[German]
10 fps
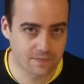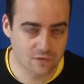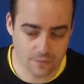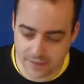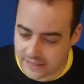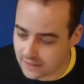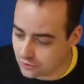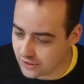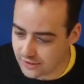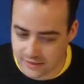
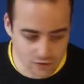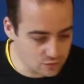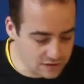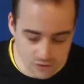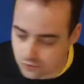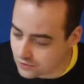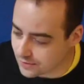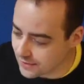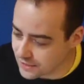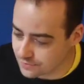Verbrenner oder Elektro, Nitro
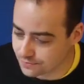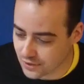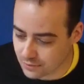oder